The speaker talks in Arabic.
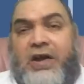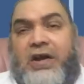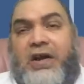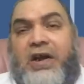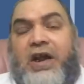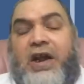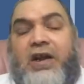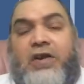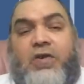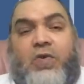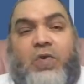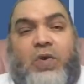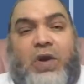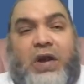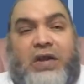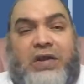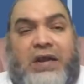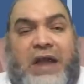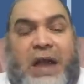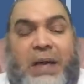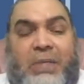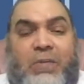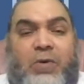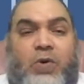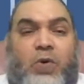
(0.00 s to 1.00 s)
لأنه لا
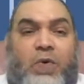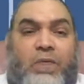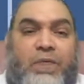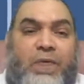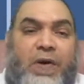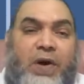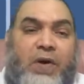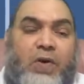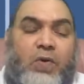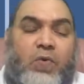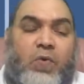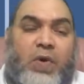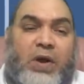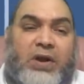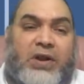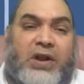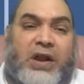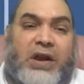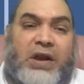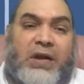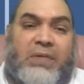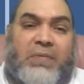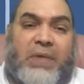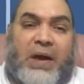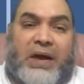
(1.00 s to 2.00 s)
دعم الوفاق
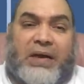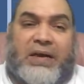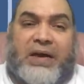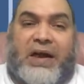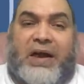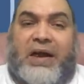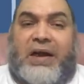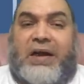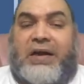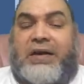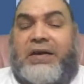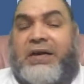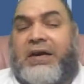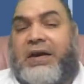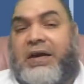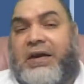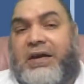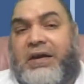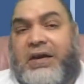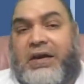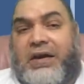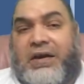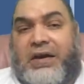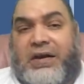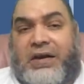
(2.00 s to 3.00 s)
الوطني معناه أن
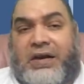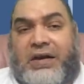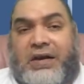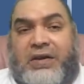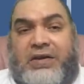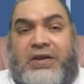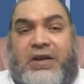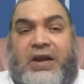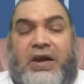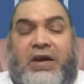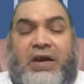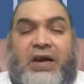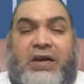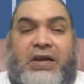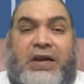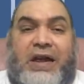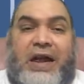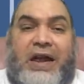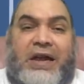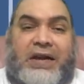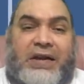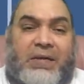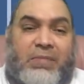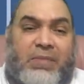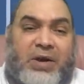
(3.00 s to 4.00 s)
الطيران
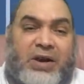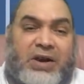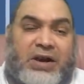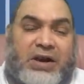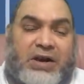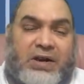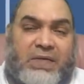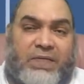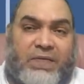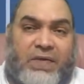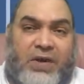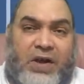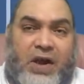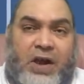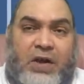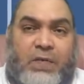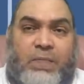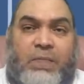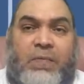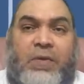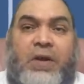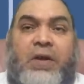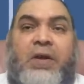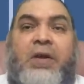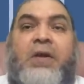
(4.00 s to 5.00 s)
ده هيتمركز في الغرب